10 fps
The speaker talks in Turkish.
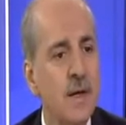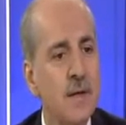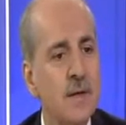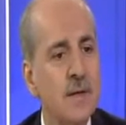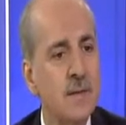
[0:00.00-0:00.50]

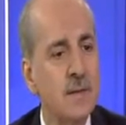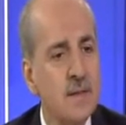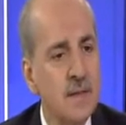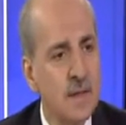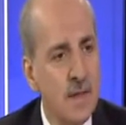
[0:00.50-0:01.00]
E,
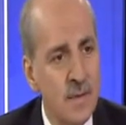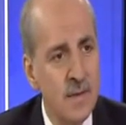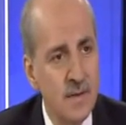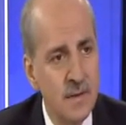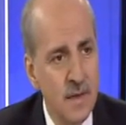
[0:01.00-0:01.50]

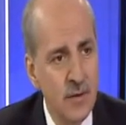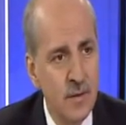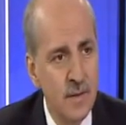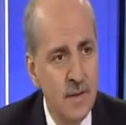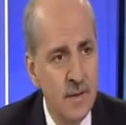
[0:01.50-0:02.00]
İslami
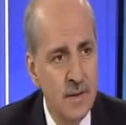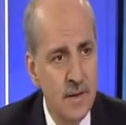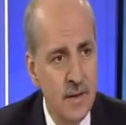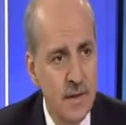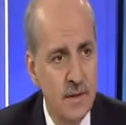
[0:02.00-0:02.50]
terör
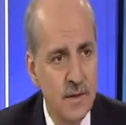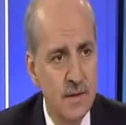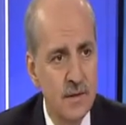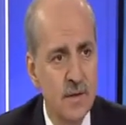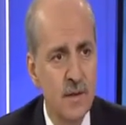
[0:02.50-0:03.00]
meselesine
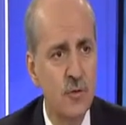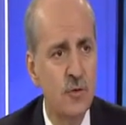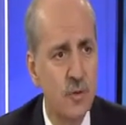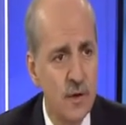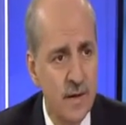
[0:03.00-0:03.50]
gelince
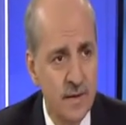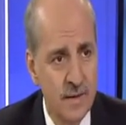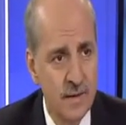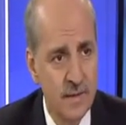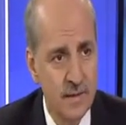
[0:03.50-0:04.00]
kategorik
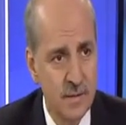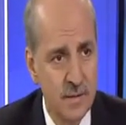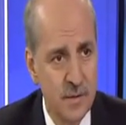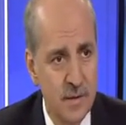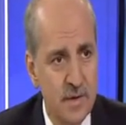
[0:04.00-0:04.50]
olarak
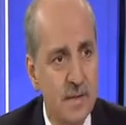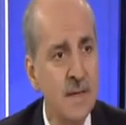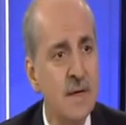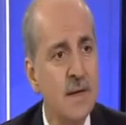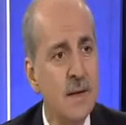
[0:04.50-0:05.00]
reddettiğimiz bir şeydir